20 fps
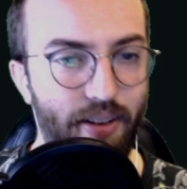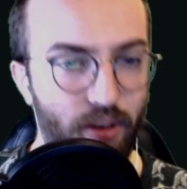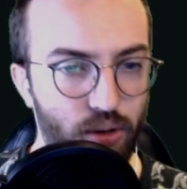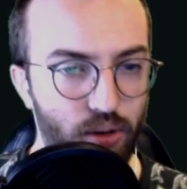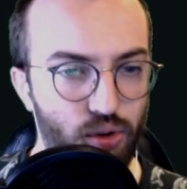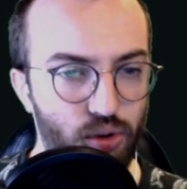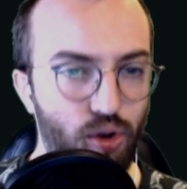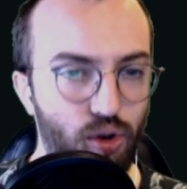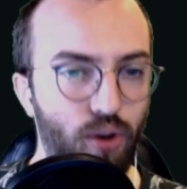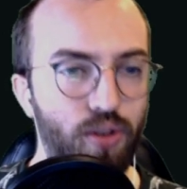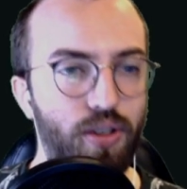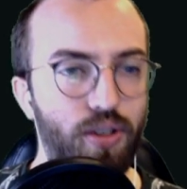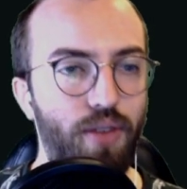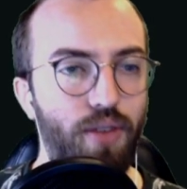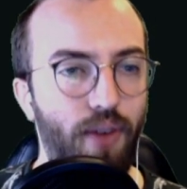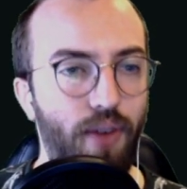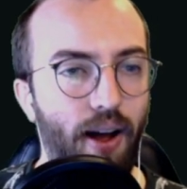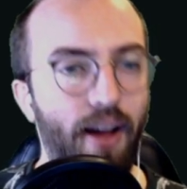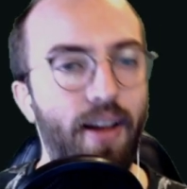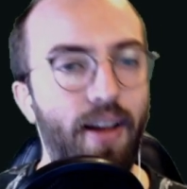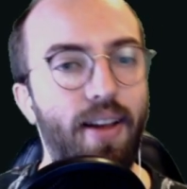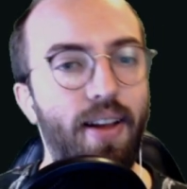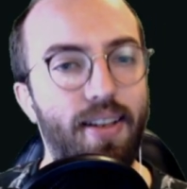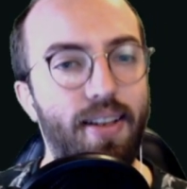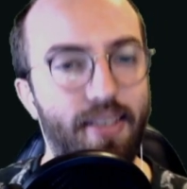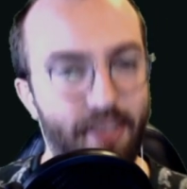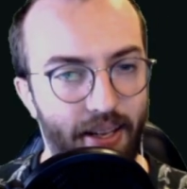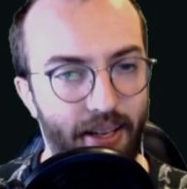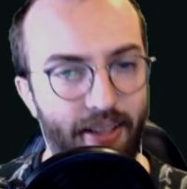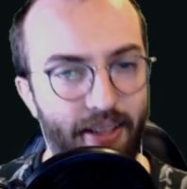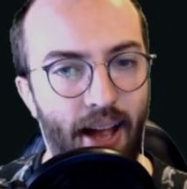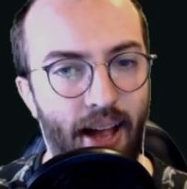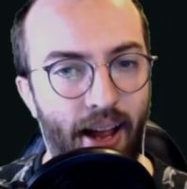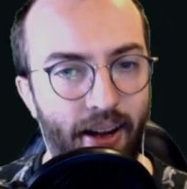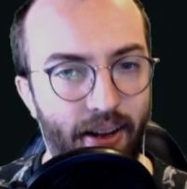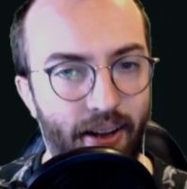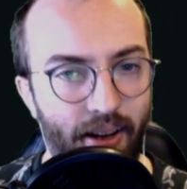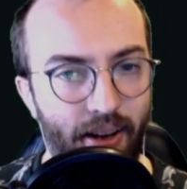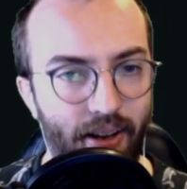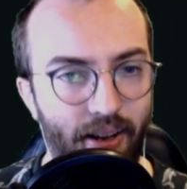rocciose fa 6
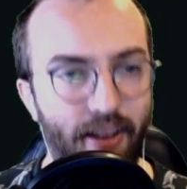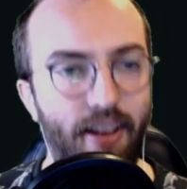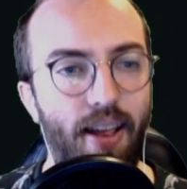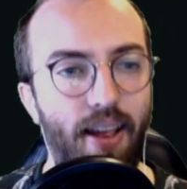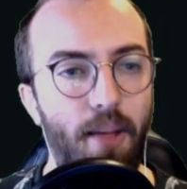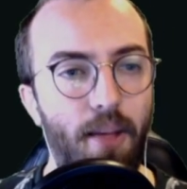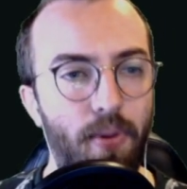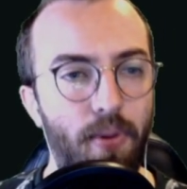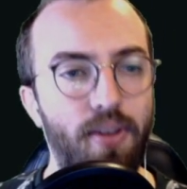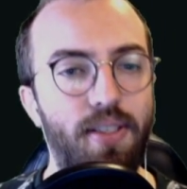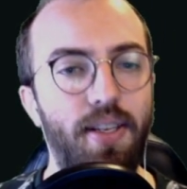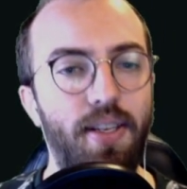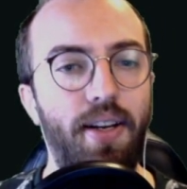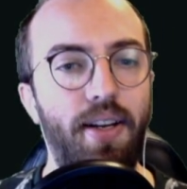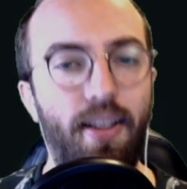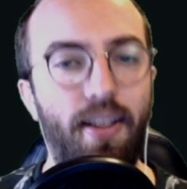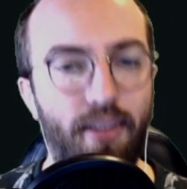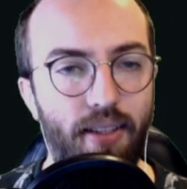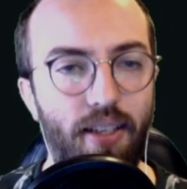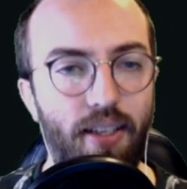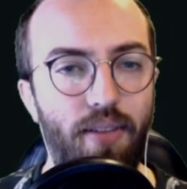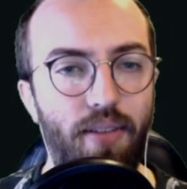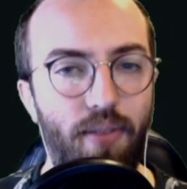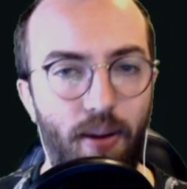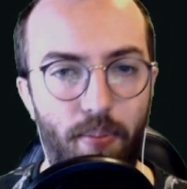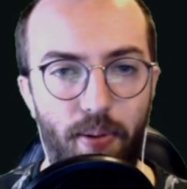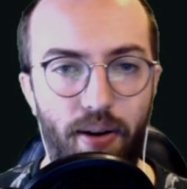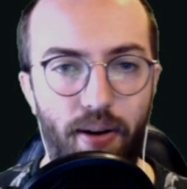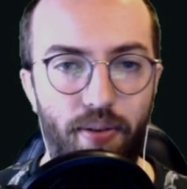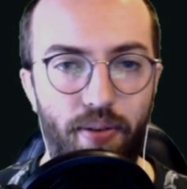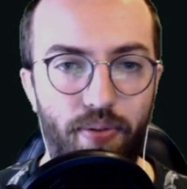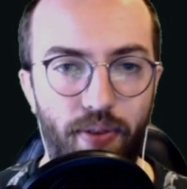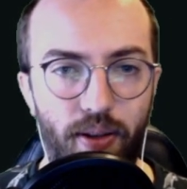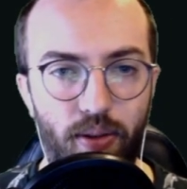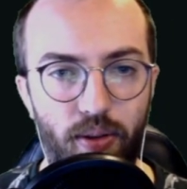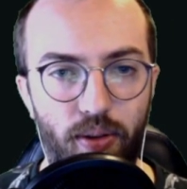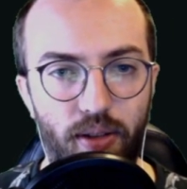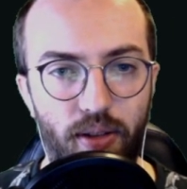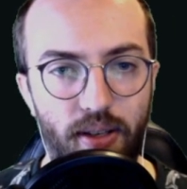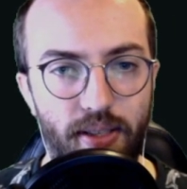danni e poi si riattiva per
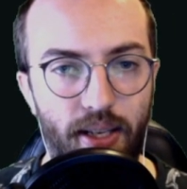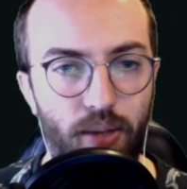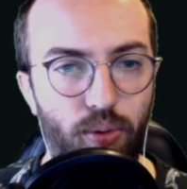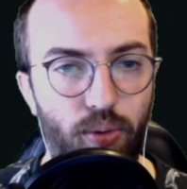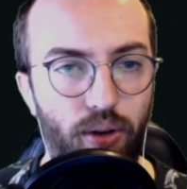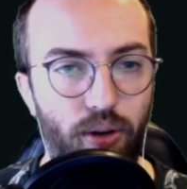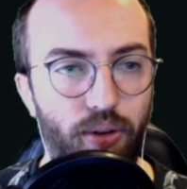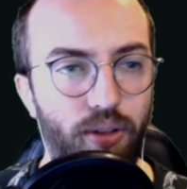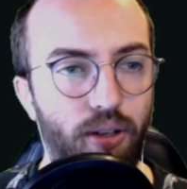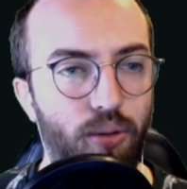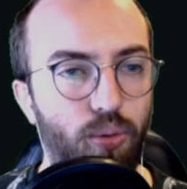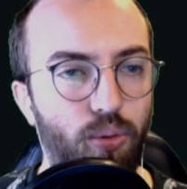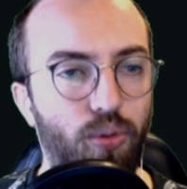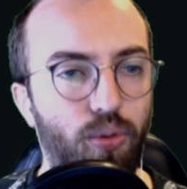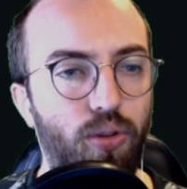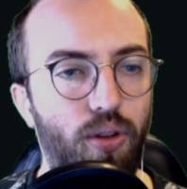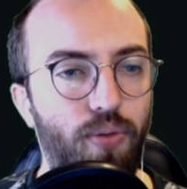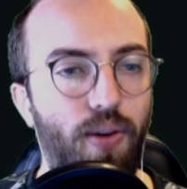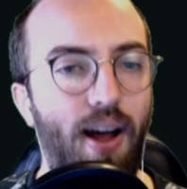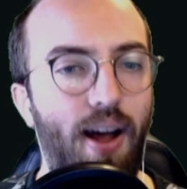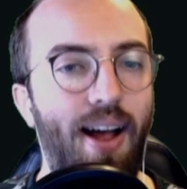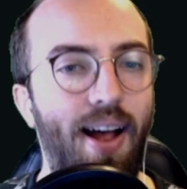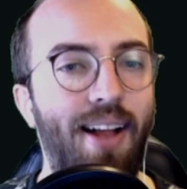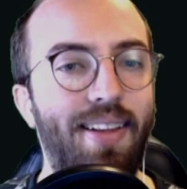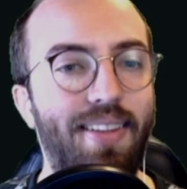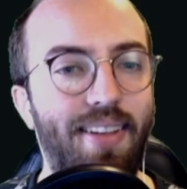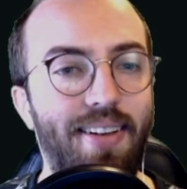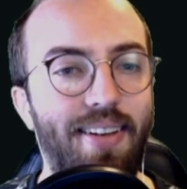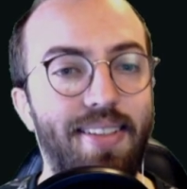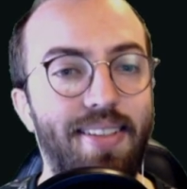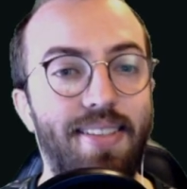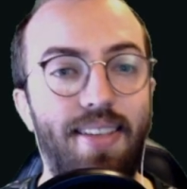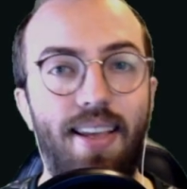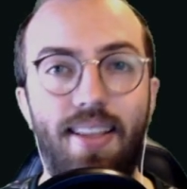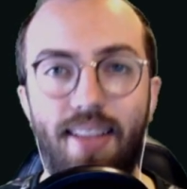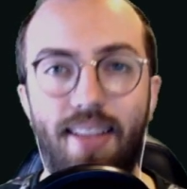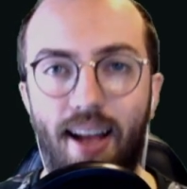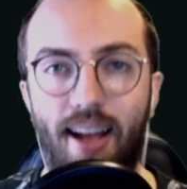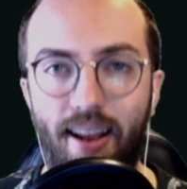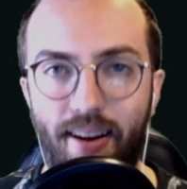effetto del santuario del tutto e fa altri 6
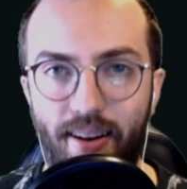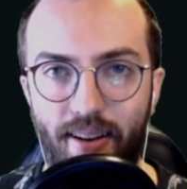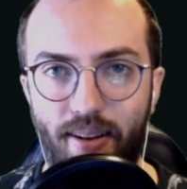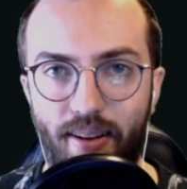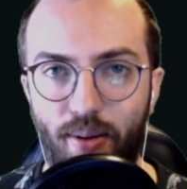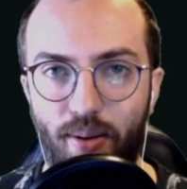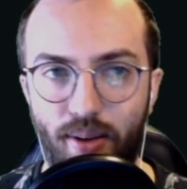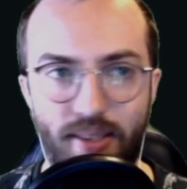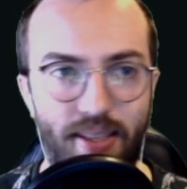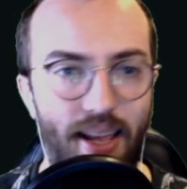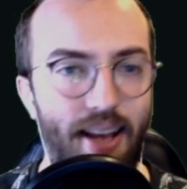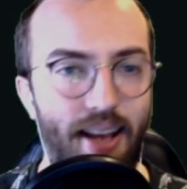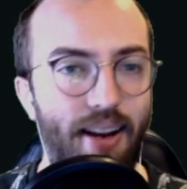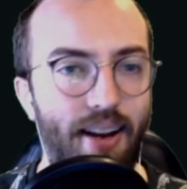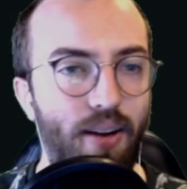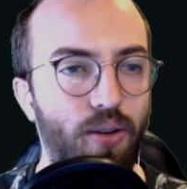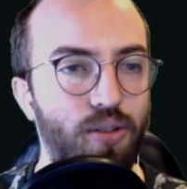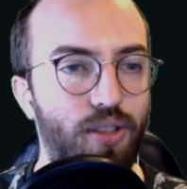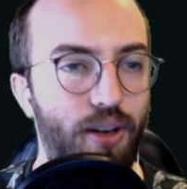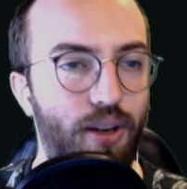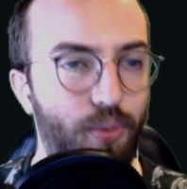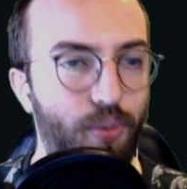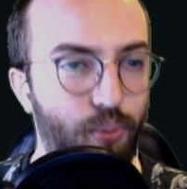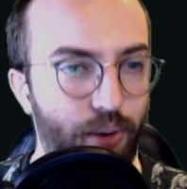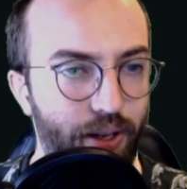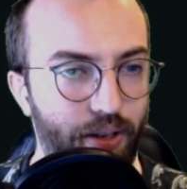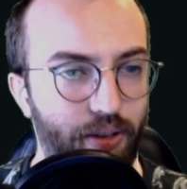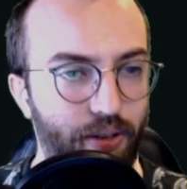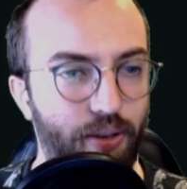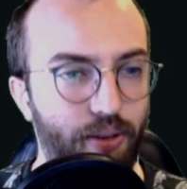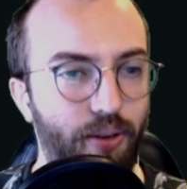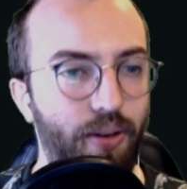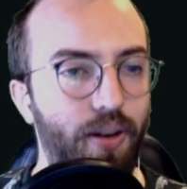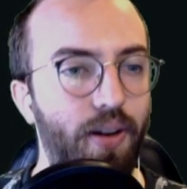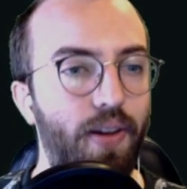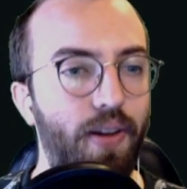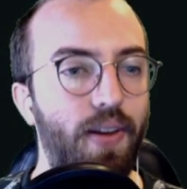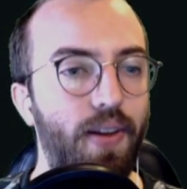danni. Questa è la nostra Wincon.